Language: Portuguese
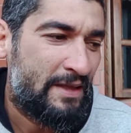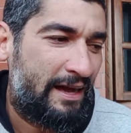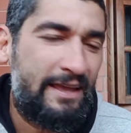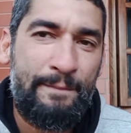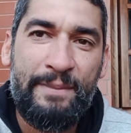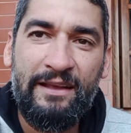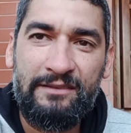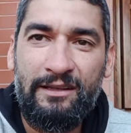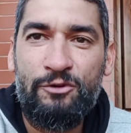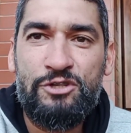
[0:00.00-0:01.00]

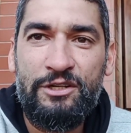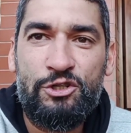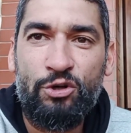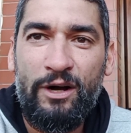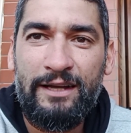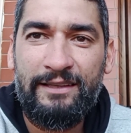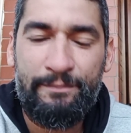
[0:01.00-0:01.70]
arrebenta lá onde ele joga, né?